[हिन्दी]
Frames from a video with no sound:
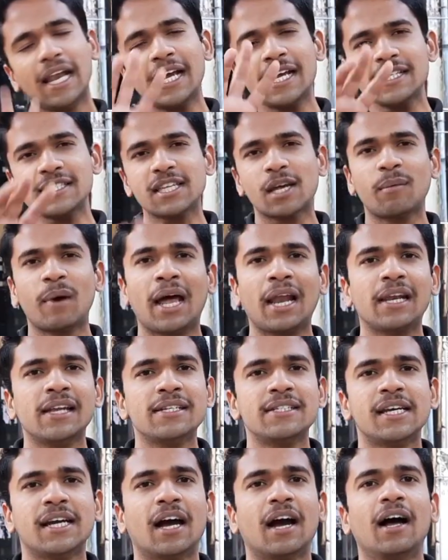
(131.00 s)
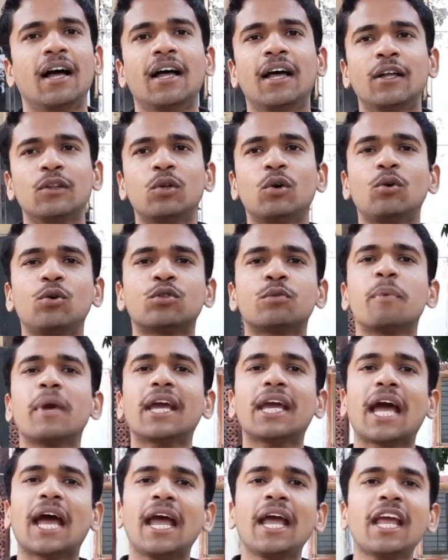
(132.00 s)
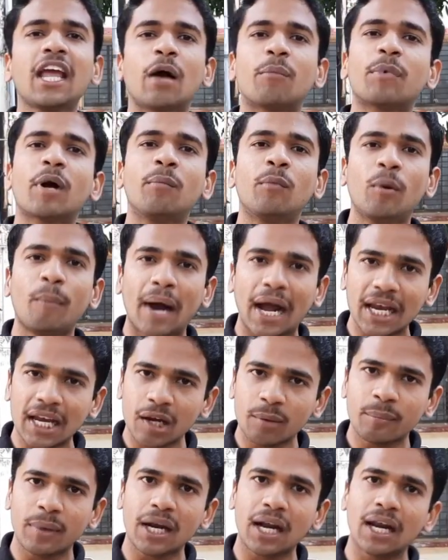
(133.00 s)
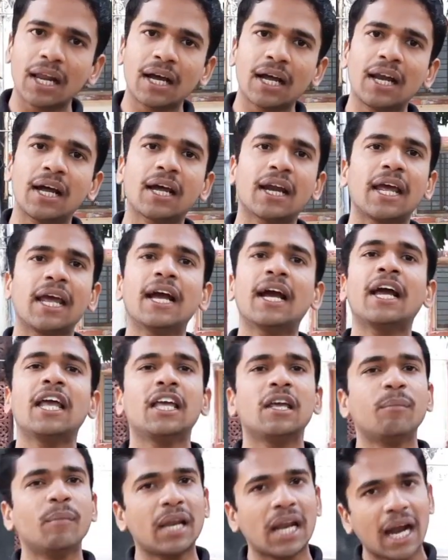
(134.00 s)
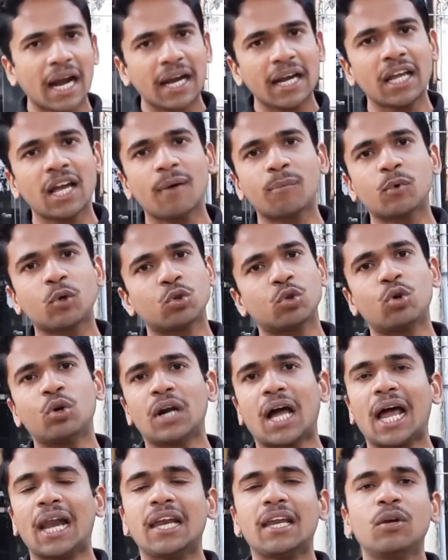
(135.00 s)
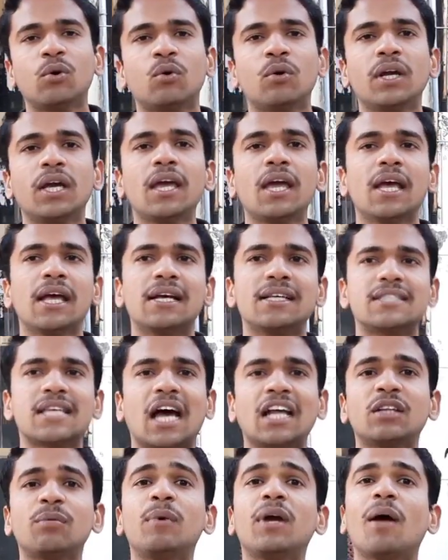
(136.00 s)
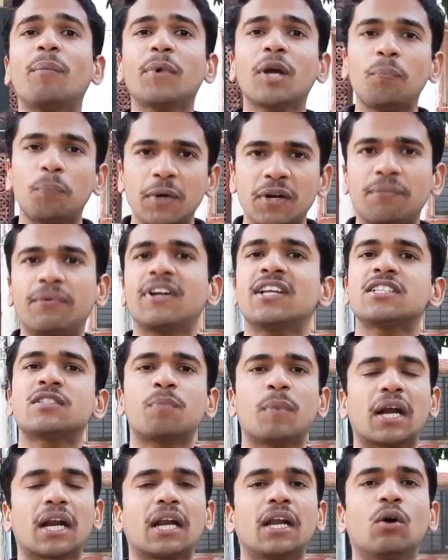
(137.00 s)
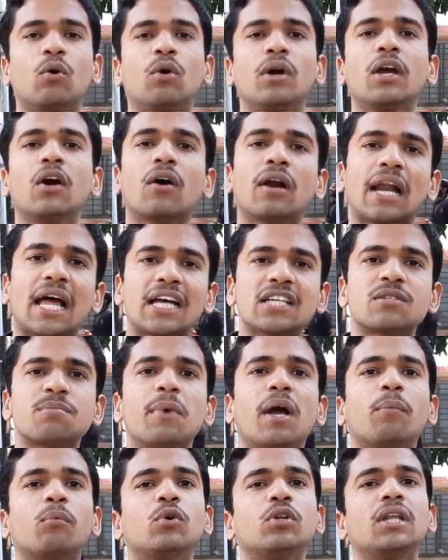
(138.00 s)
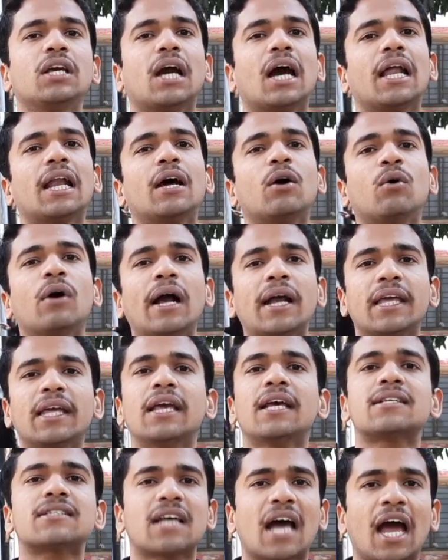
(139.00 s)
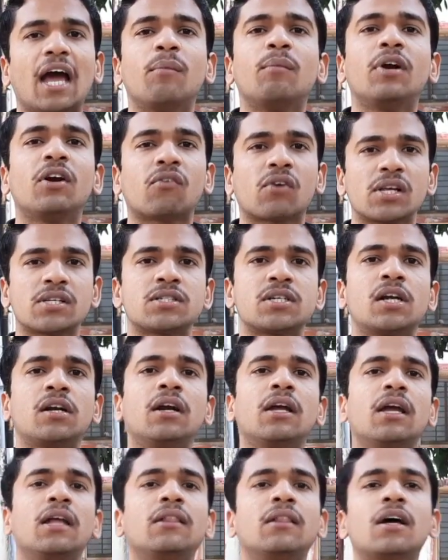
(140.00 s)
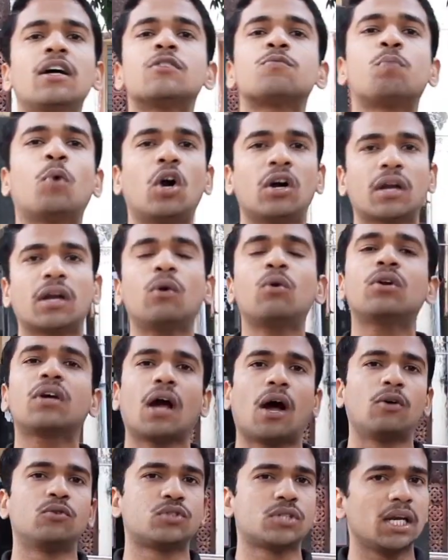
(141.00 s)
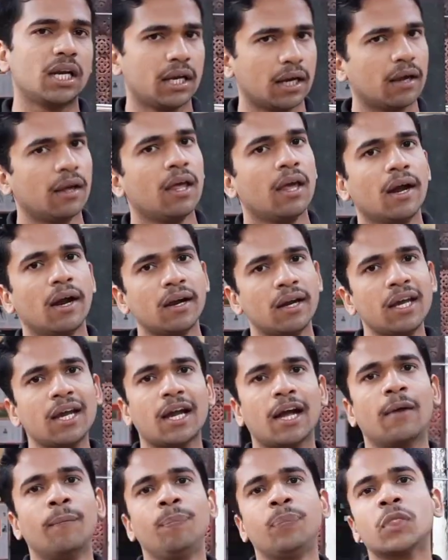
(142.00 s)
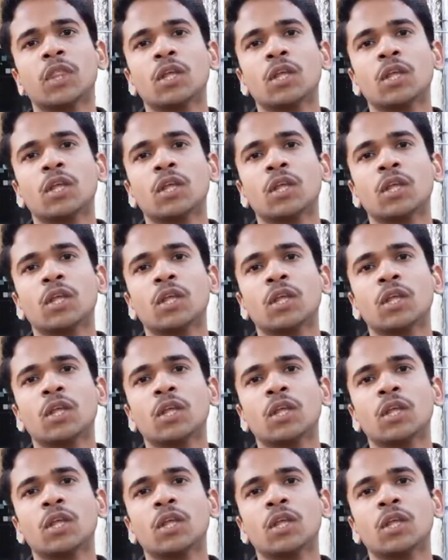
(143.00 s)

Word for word: लेकिन संभाल लीजिएगा तो उसमें क्या है कि आपका मोबाइल नंबर अलग अलग रहेगा ईमेल आईडी आपको दो डालनी होंगी साथ में आपके प्रेफरेंस भरने होंगे और लास्ट में आपको दिखाना होगा कि येस आई एम इंटरेस्टेड इन द स्पॉट राउंड काउंसिलिंग ठीक है